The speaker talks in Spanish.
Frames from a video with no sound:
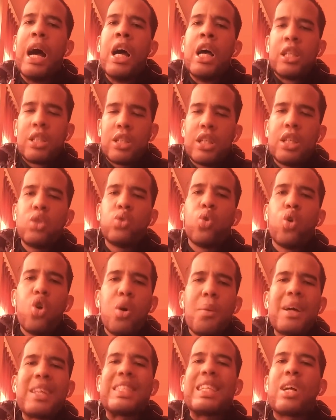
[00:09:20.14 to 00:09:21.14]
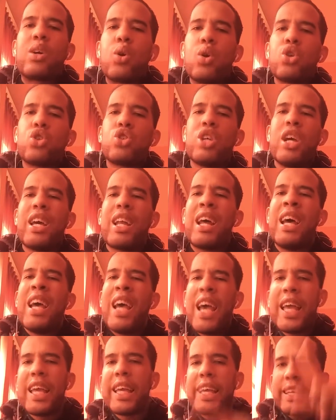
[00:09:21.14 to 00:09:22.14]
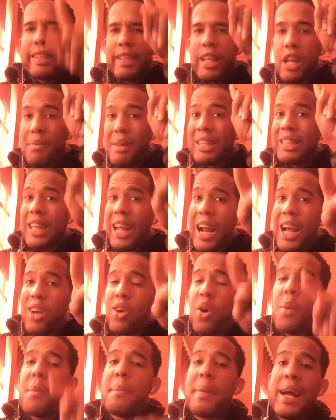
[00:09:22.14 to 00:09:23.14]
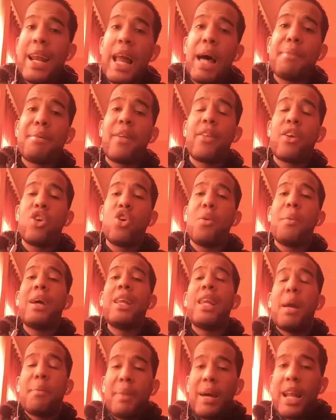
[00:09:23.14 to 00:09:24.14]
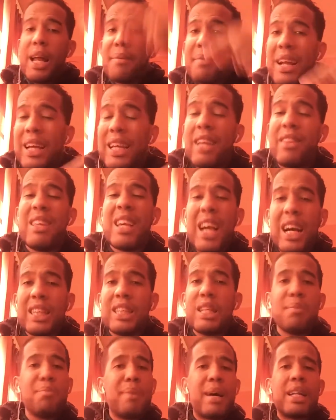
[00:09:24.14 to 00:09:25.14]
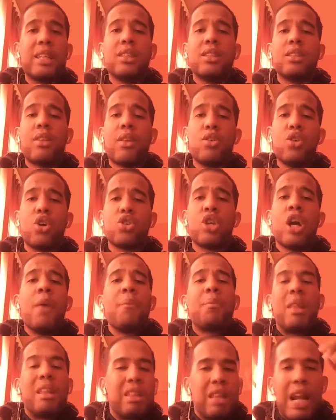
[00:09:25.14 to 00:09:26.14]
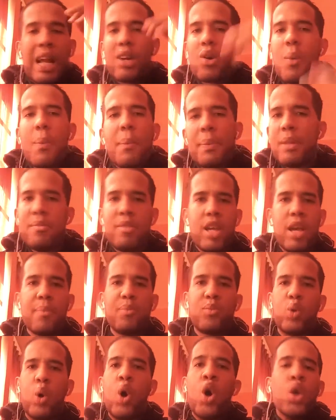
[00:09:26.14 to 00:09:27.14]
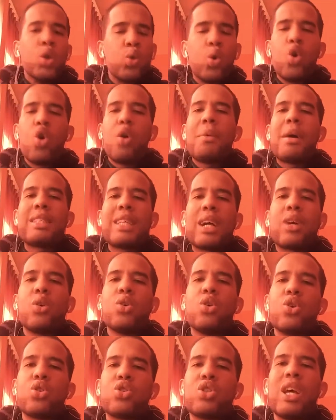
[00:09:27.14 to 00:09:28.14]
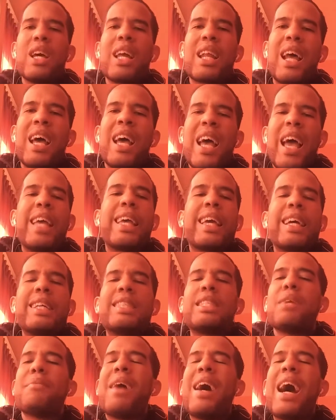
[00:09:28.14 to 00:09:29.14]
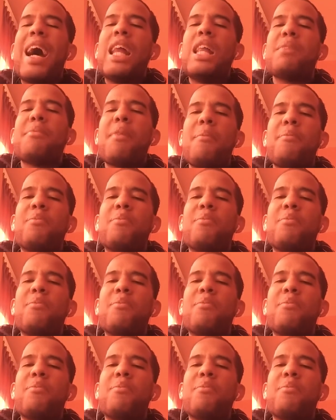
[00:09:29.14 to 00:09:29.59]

Si tú lo vas a conocer en que se levantarán con palabra de Jehová y la palabra que digan de parte de Dios tendrá cumplimiento. Tú lo vas a conocer en que se van a levantar